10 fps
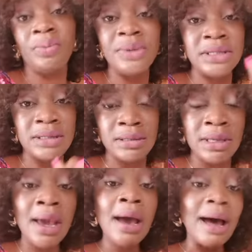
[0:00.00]
autre
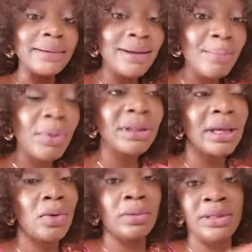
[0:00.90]
business, à n'importe
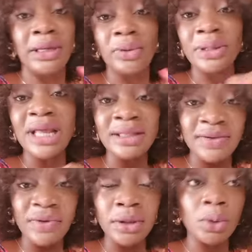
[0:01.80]
quel autre secteur
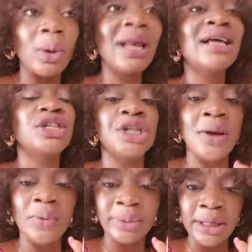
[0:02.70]
d'activité. Donc, elle a
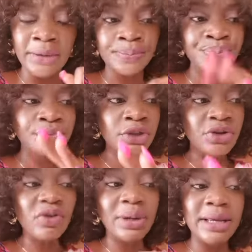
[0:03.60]
déjà en tête.
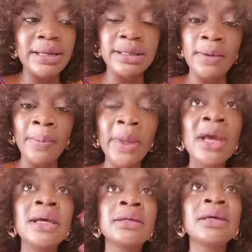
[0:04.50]
Je vais vous donner un exemple.
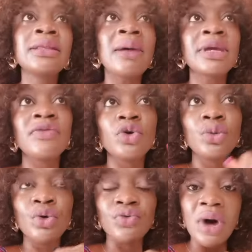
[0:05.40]
Il y a une dame qui est
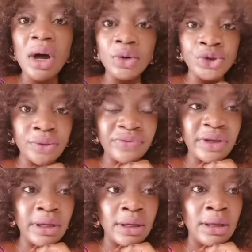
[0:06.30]
venue me voir en
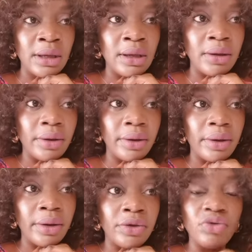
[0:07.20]
janvier.
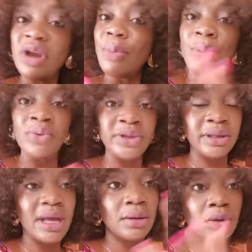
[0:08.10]
Euh, je voulais
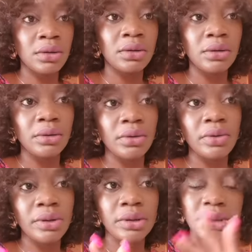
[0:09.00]
proposer, d'accord,
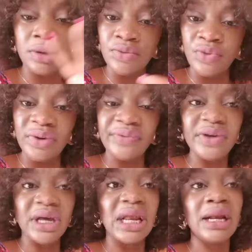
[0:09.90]
euh, si vous voulez
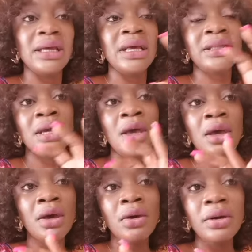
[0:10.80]
faire la layette,
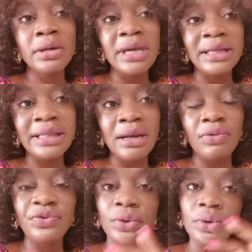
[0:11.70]
euh, il y a tel
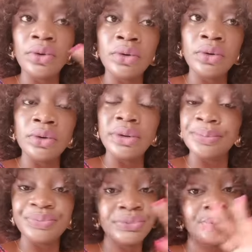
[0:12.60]
environ,
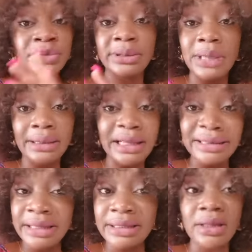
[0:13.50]
il y a
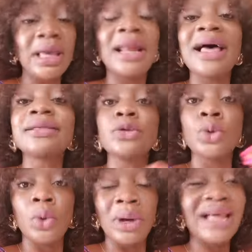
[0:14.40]
tel destination. Elle a dit
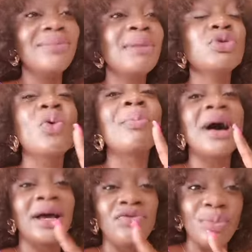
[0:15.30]
non. Elle a dit même son
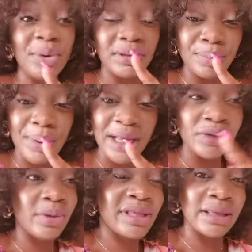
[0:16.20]
mari ne veut pas entendre
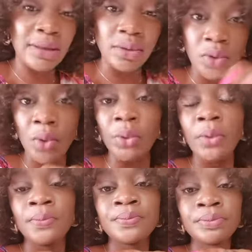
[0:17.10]
parler de certaines zones.
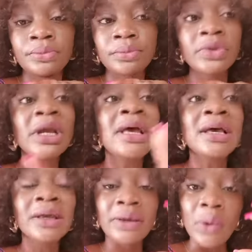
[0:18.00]

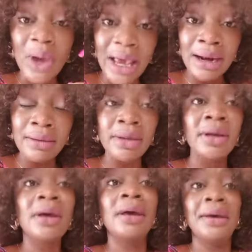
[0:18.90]
Que elle,
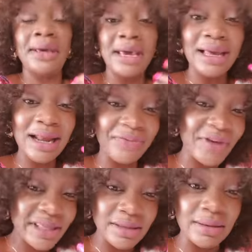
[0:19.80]
elle a
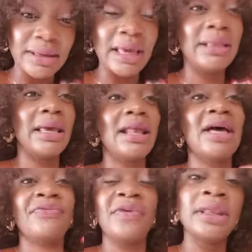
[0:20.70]
fait ses enquêtes, elle
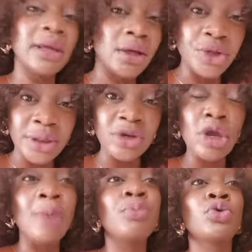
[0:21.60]
a fait des recherches
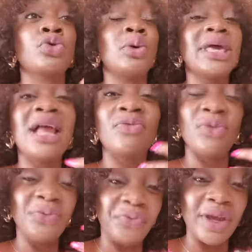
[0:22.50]
et pour ce qu'elle
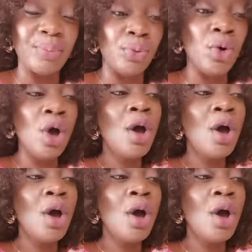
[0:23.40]
veut faire, pour,